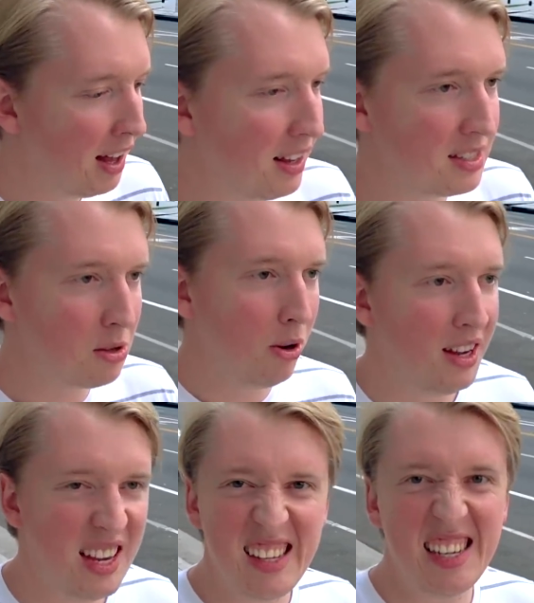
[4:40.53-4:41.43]

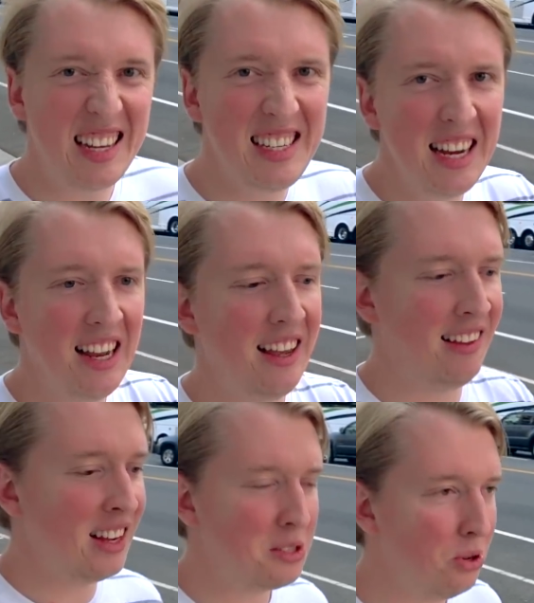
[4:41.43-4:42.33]
настолько садили,
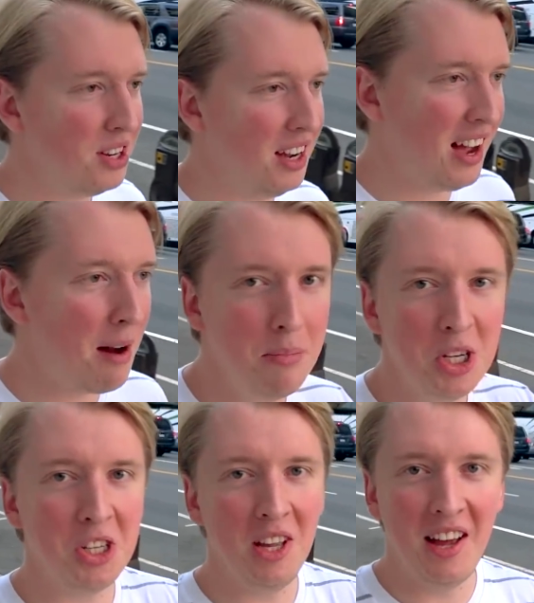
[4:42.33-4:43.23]
настолько
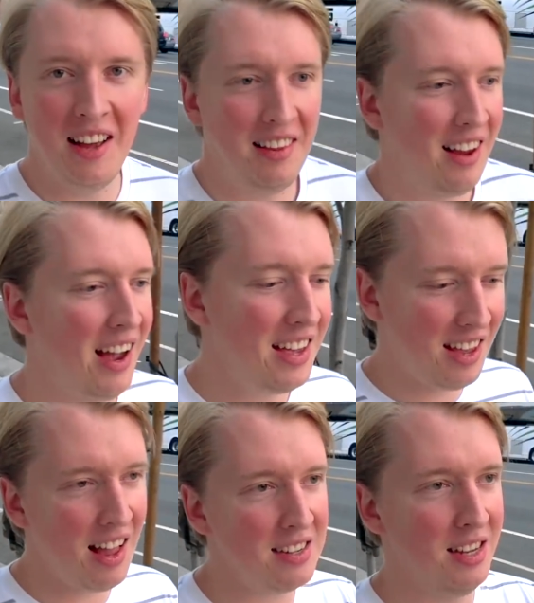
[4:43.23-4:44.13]
обычная такая
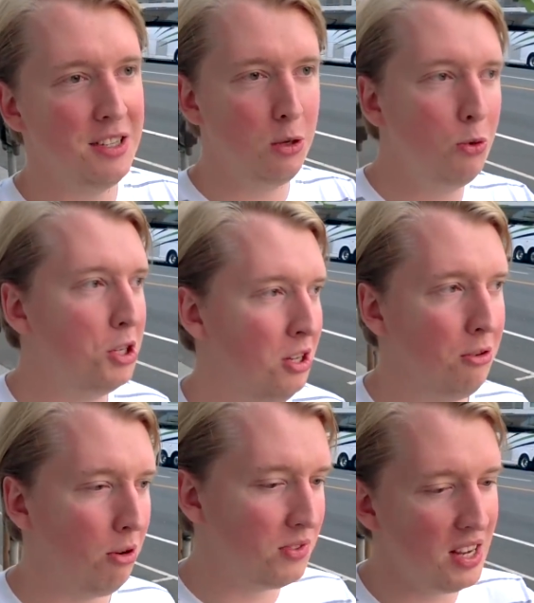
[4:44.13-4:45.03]
еда, знаете, уличная,
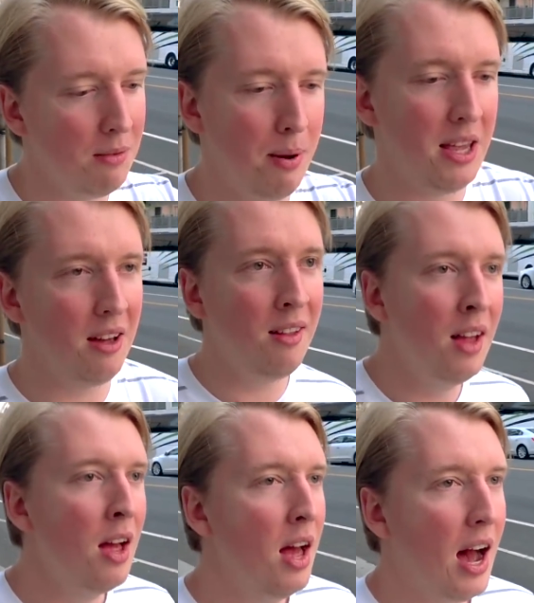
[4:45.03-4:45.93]
которую взял, поел,
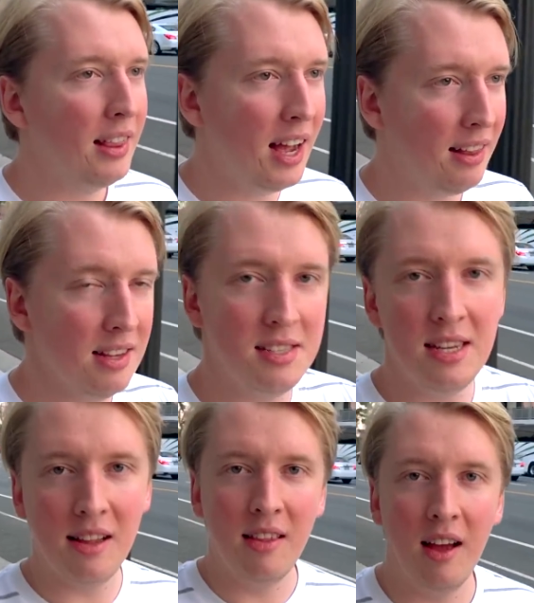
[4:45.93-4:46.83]
она
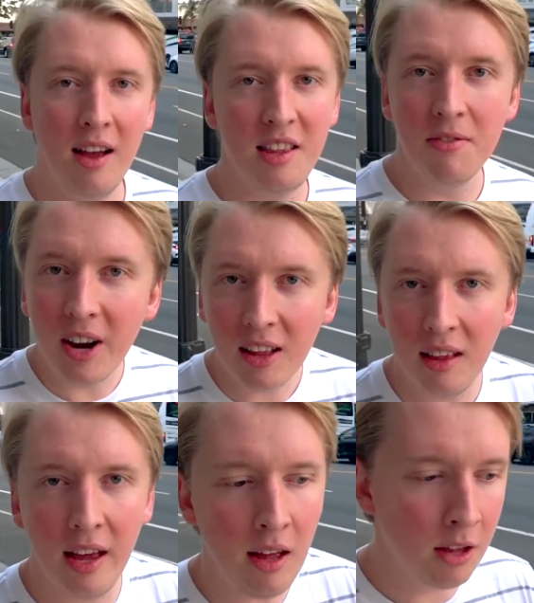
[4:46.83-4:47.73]
относительно не
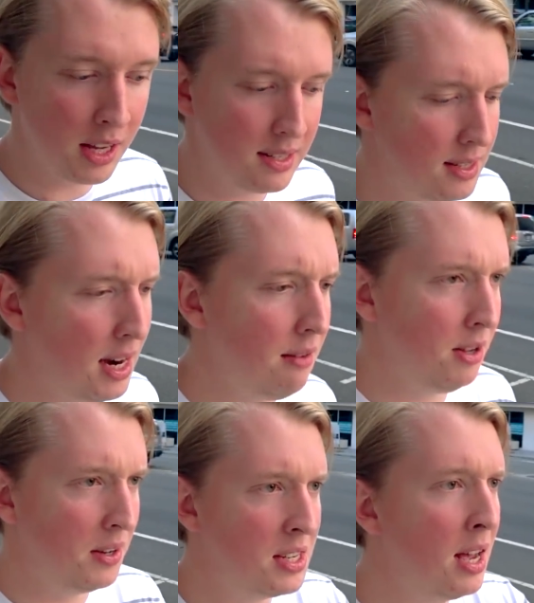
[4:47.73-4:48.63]
вредная, если
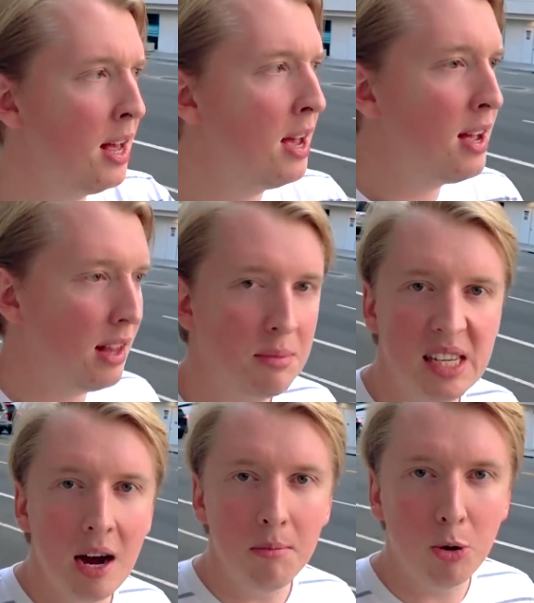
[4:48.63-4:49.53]
сравнивать там с
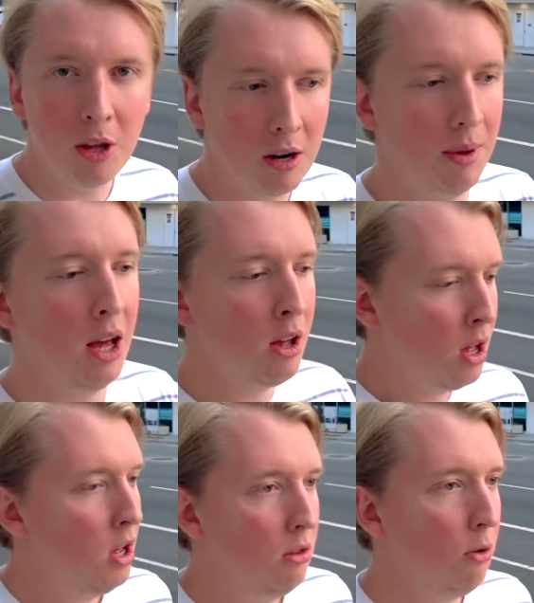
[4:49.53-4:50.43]
гамбургерами.
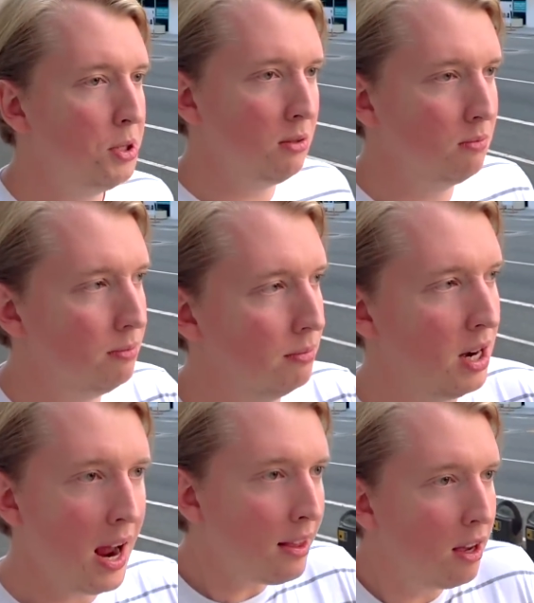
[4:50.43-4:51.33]
Но, ну, в общем,
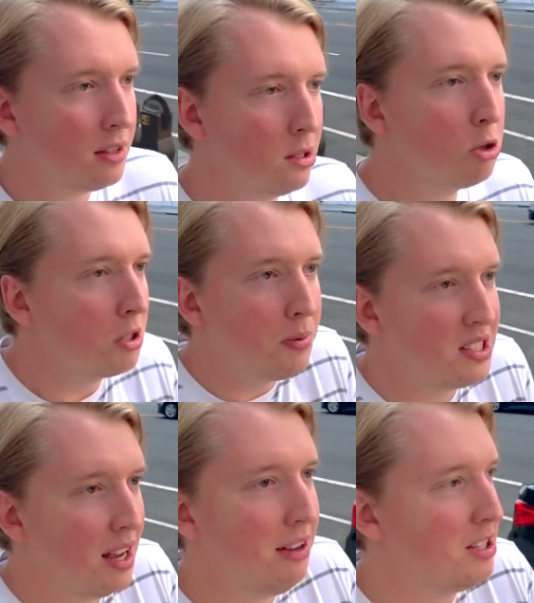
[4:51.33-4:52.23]
реально сложно
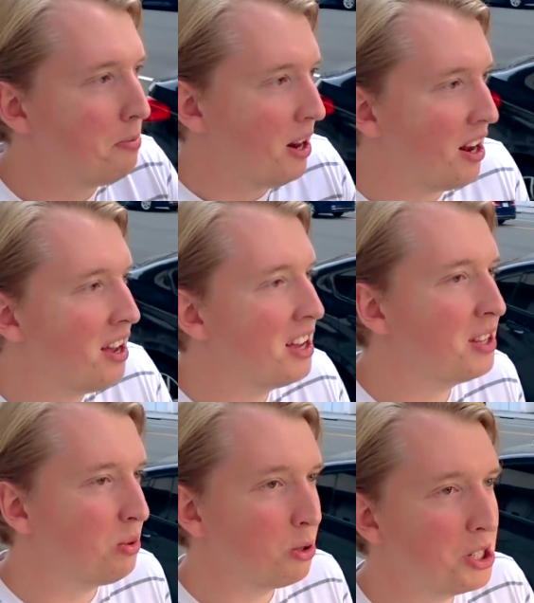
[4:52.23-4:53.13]
представить теперь
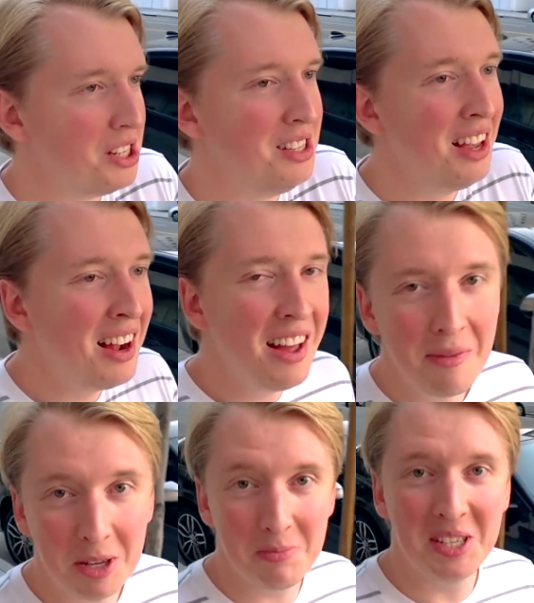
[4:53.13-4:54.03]
свою жизнь
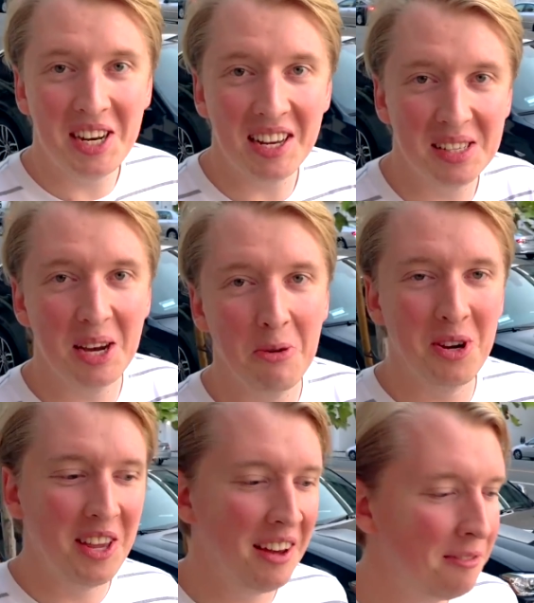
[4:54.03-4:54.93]
без мексиканской
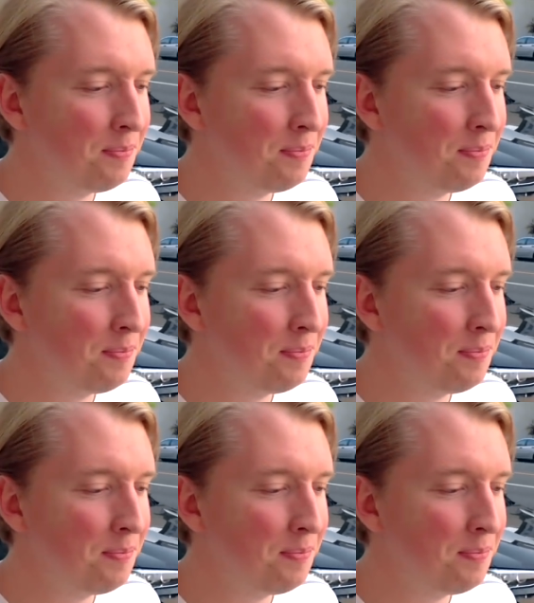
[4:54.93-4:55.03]
кухни.